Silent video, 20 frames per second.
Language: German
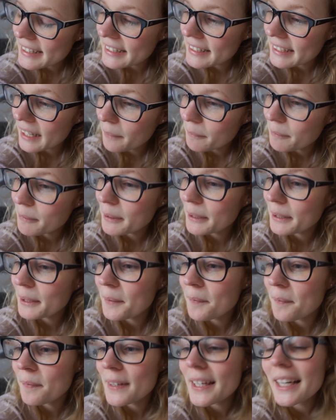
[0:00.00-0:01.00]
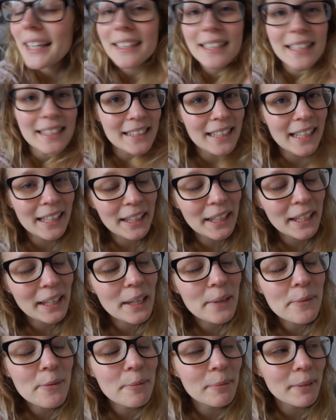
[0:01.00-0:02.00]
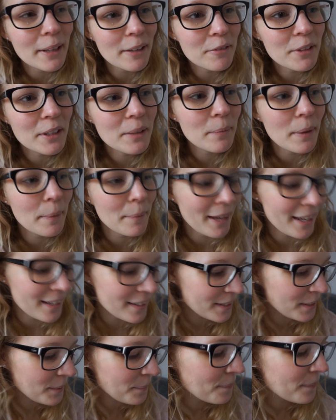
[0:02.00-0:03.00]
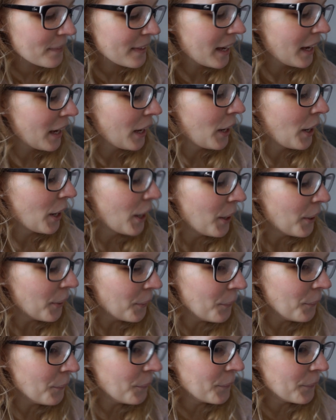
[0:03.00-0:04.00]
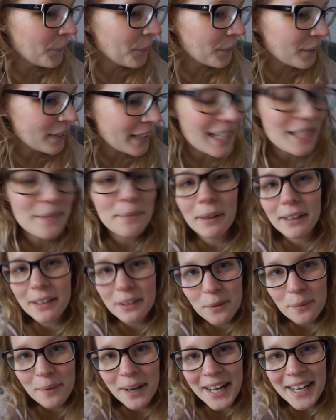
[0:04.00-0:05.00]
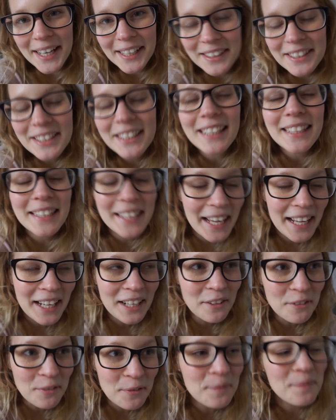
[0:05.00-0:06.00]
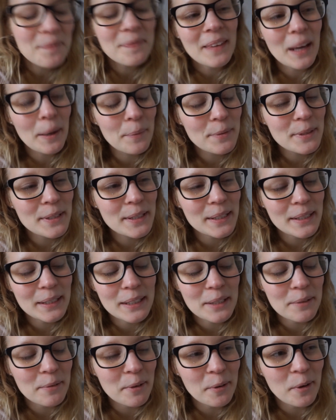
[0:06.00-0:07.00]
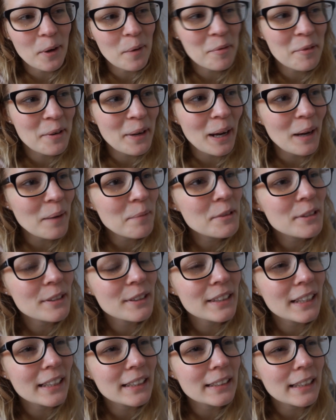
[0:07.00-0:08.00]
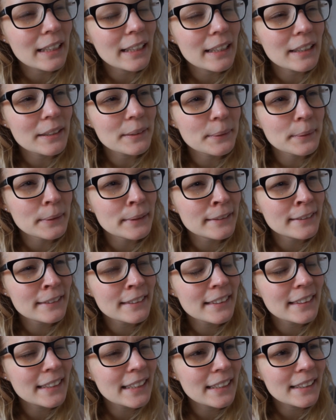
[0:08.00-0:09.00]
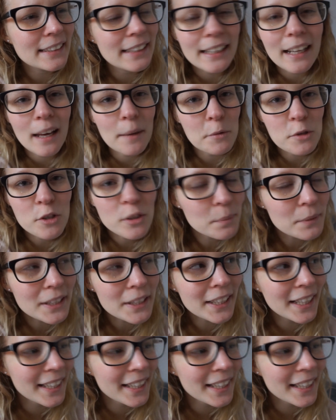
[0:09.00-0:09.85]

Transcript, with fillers: Ich habe ähm, die Adresse eingegeben im Navi, in meinem Handy. Und erstmal die Nummer 1 statt die 11. Ich habe es nicht mehr im Kopf gehabt. Und dann denke ich so, hör, nee, der Name mhm. stimmt nicht.